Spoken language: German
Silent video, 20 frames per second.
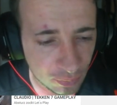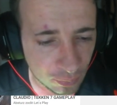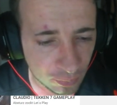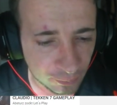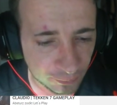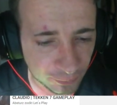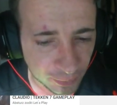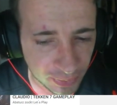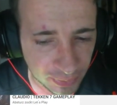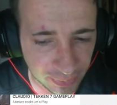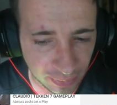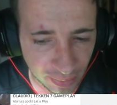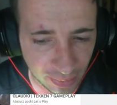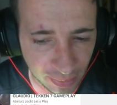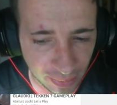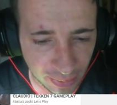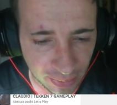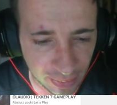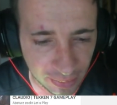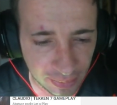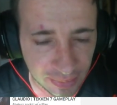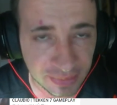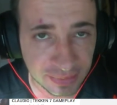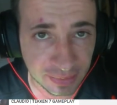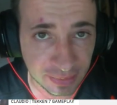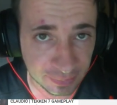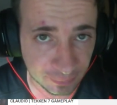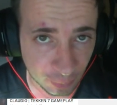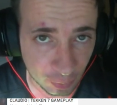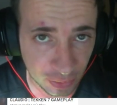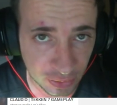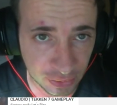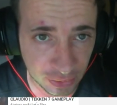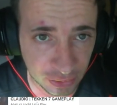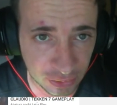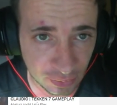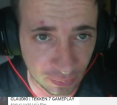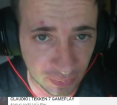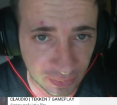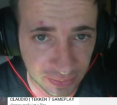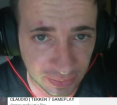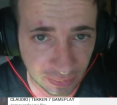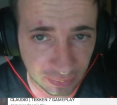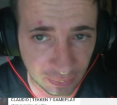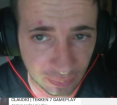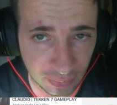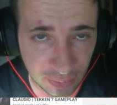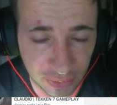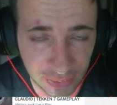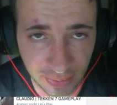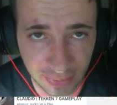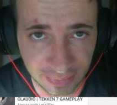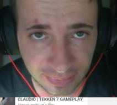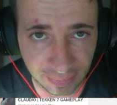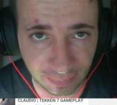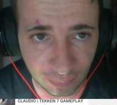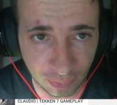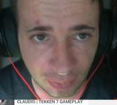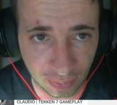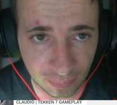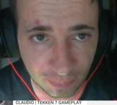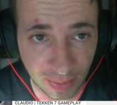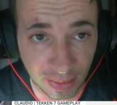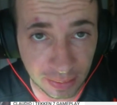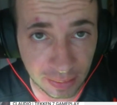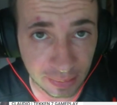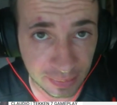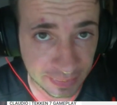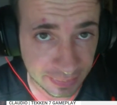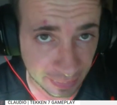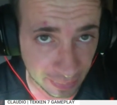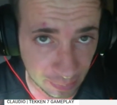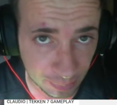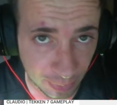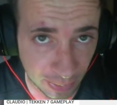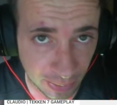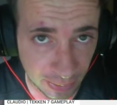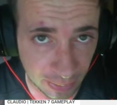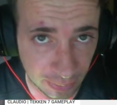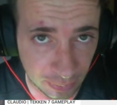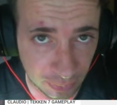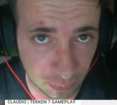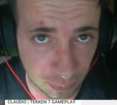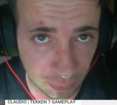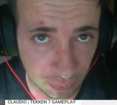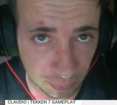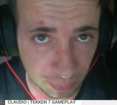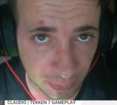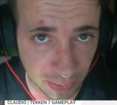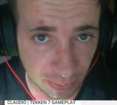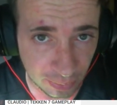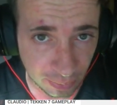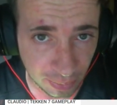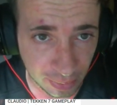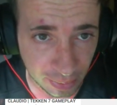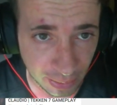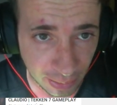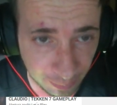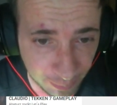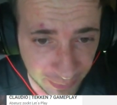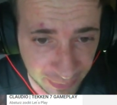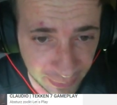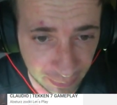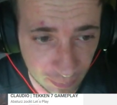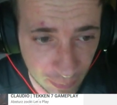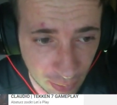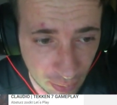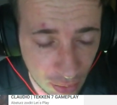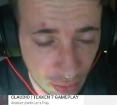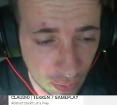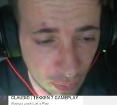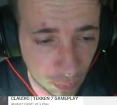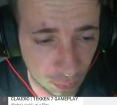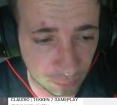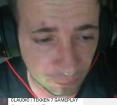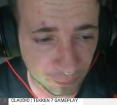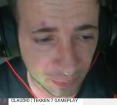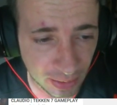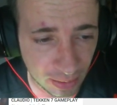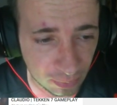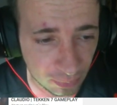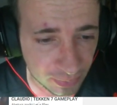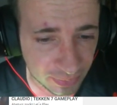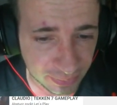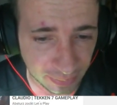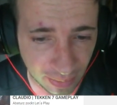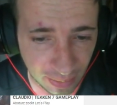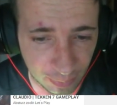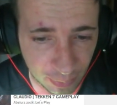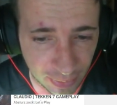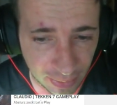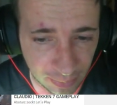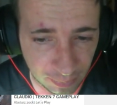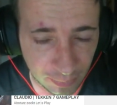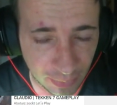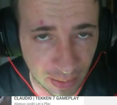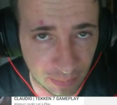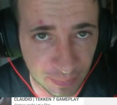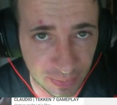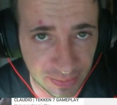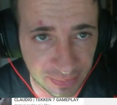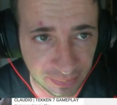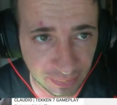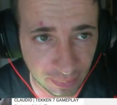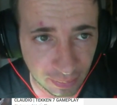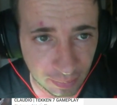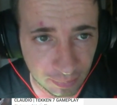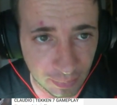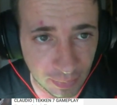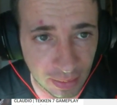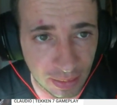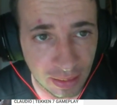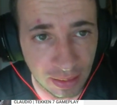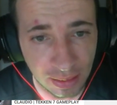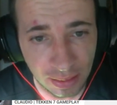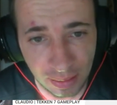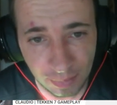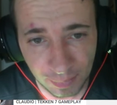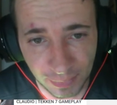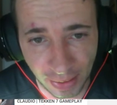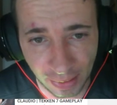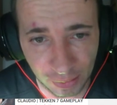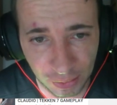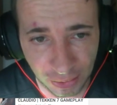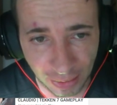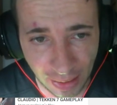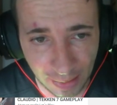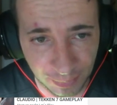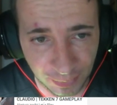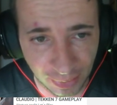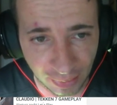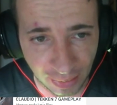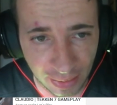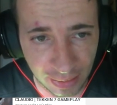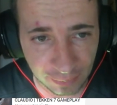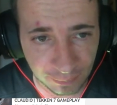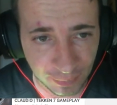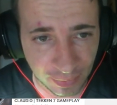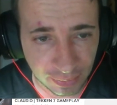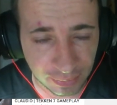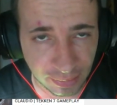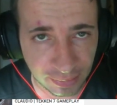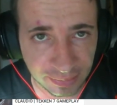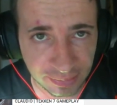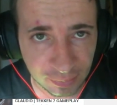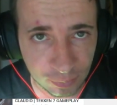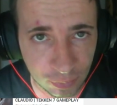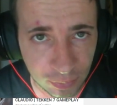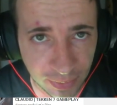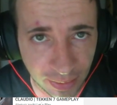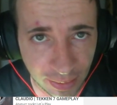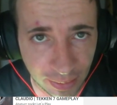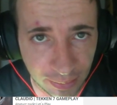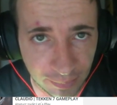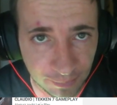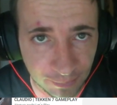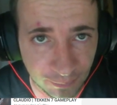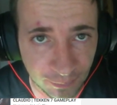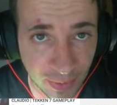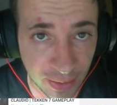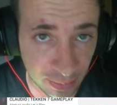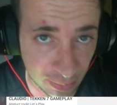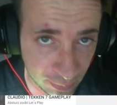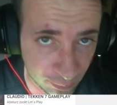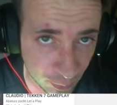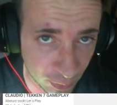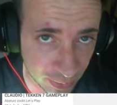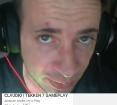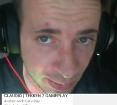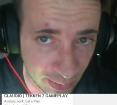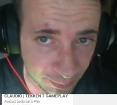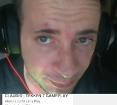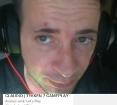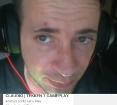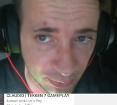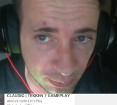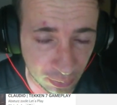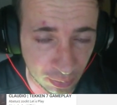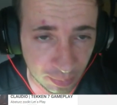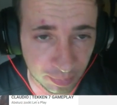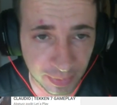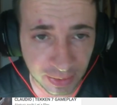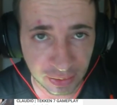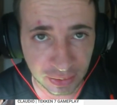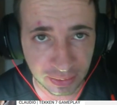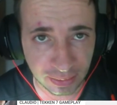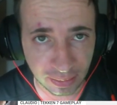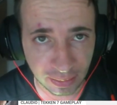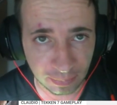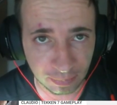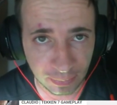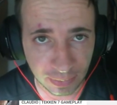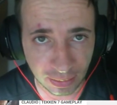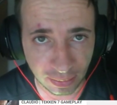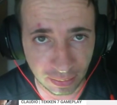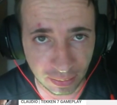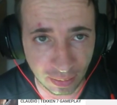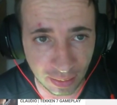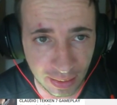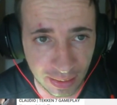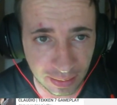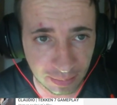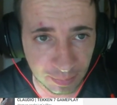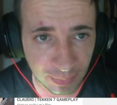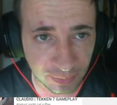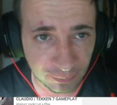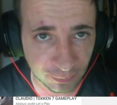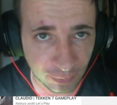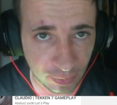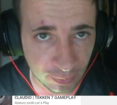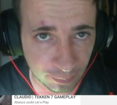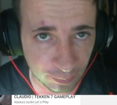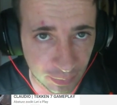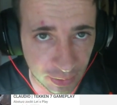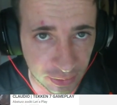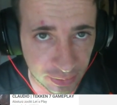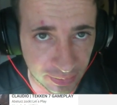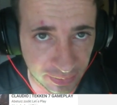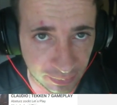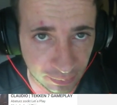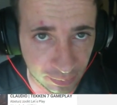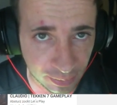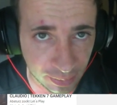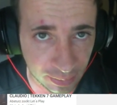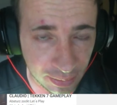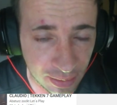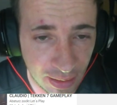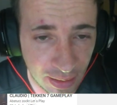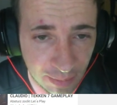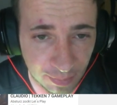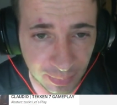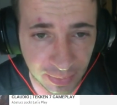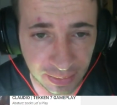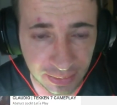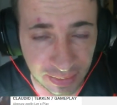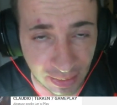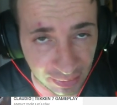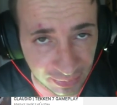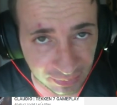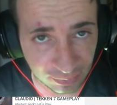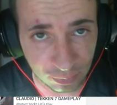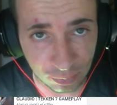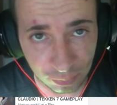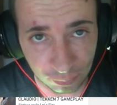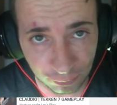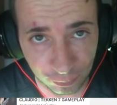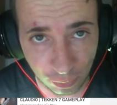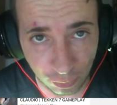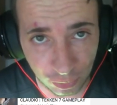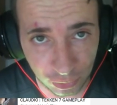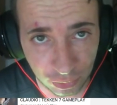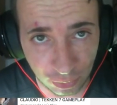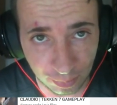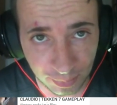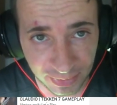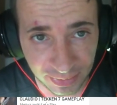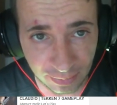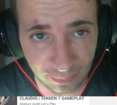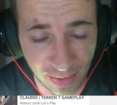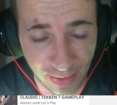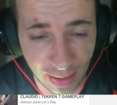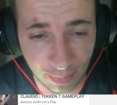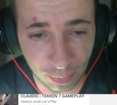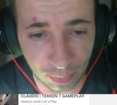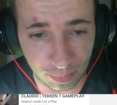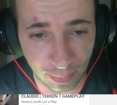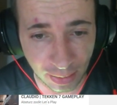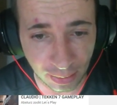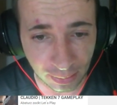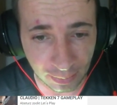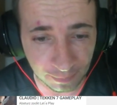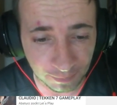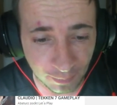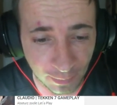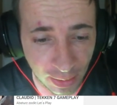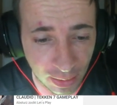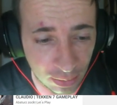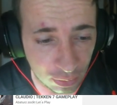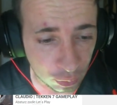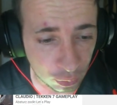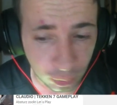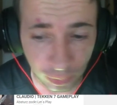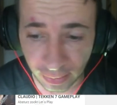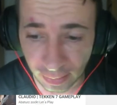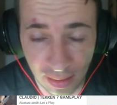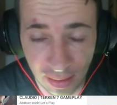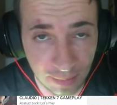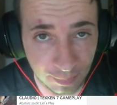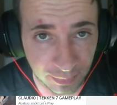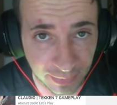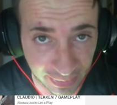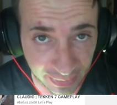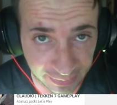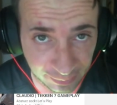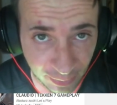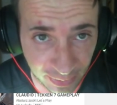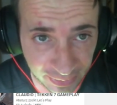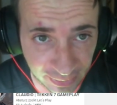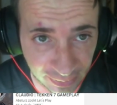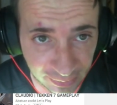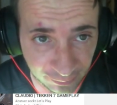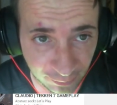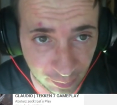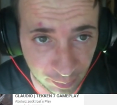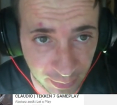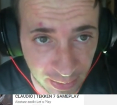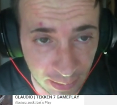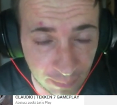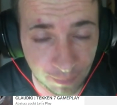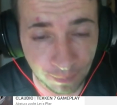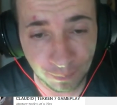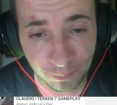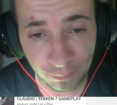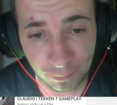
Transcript: Und von daher ist das für euch die Chance natürlich nächste Woche, wenn ihr selber einen YouTube-Kanal habt. Und viele unserer Abonnenten haben das ja. Dann schreibt doch einfach dazu, dann, wenn ihr gewonnen habt, ob ich den Kanallink mit veröffentlichen soll. Bitte also für euch noch ein bisschen Werbung mache. Gut, das war's jetzt von mir.